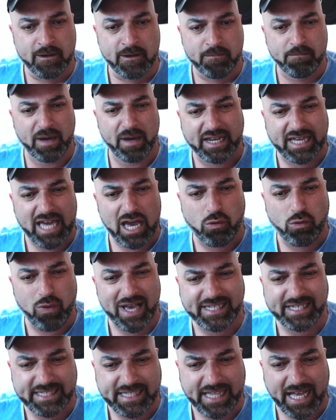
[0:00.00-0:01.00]
perché
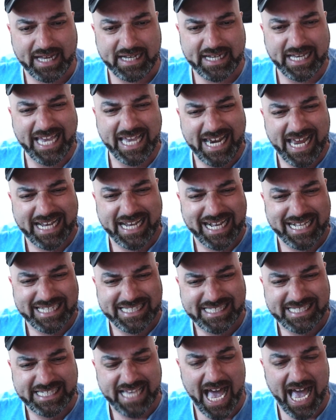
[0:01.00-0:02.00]
questa è la
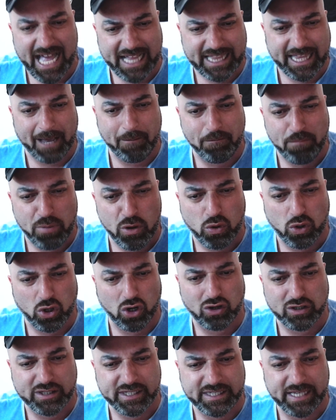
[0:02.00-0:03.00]
cazzata più
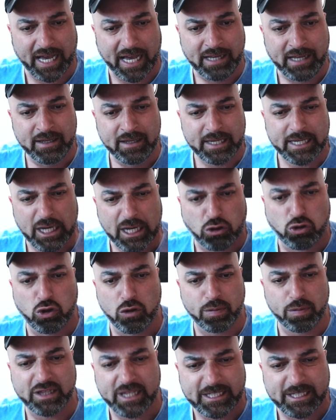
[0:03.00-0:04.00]
grossa che tu
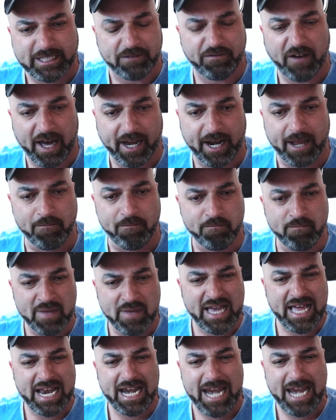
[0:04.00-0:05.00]
potessi fare.
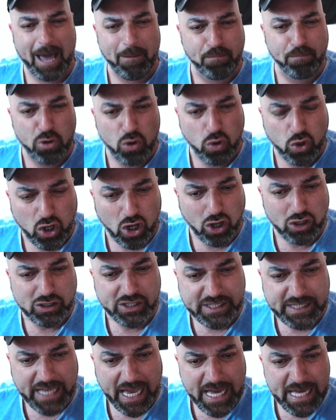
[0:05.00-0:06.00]
La più
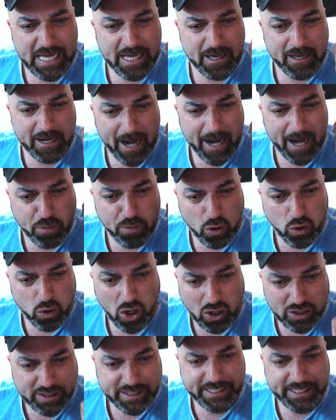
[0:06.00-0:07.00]
grossa, la più
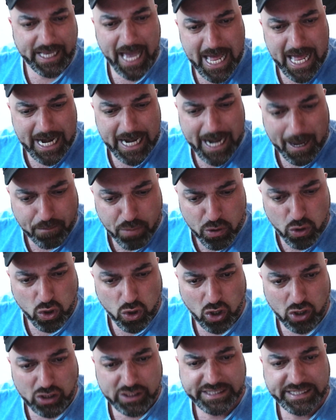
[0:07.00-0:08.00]
grossa, la più
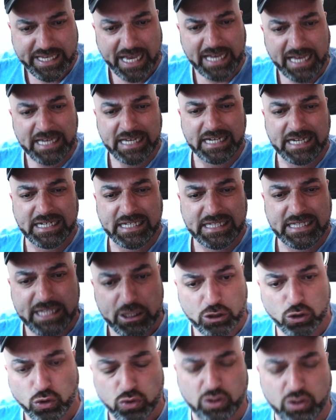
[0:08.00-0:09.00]
grossa di
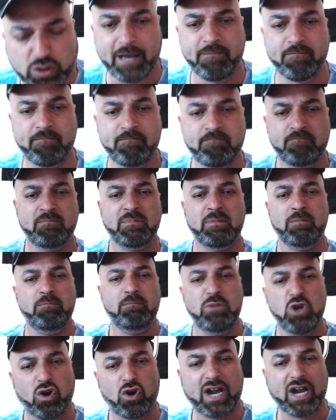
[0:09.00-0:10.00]
tutte.
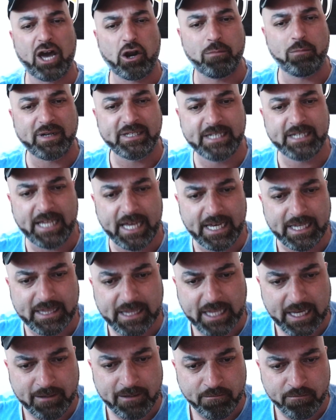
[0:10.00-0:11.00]
Mio caro
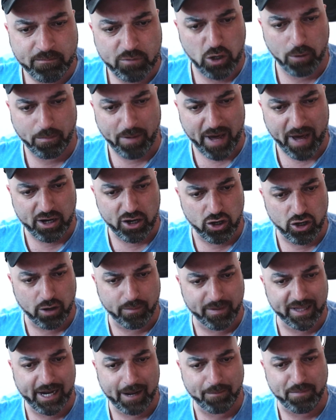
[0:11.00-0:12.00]
presidente, io parlo in
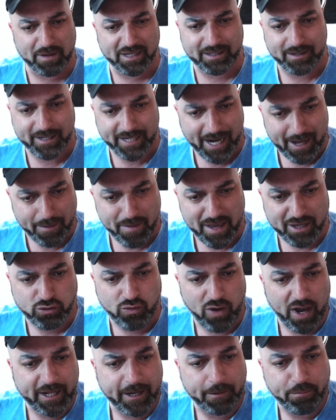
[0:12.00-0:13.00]
nome della, della mia
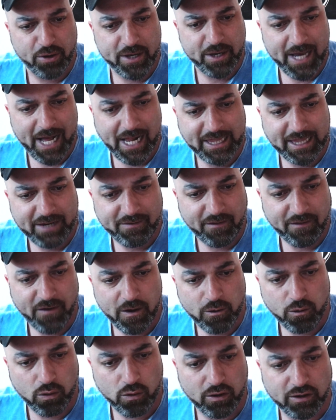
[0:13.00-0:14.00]
squadra, poi gli altri
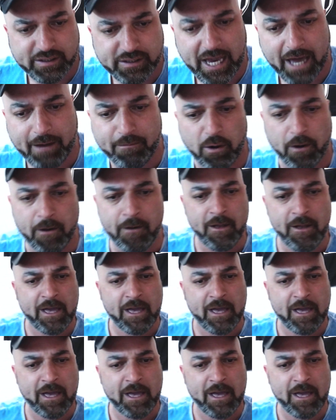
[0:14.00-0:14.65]
vaffanculo lo schermo.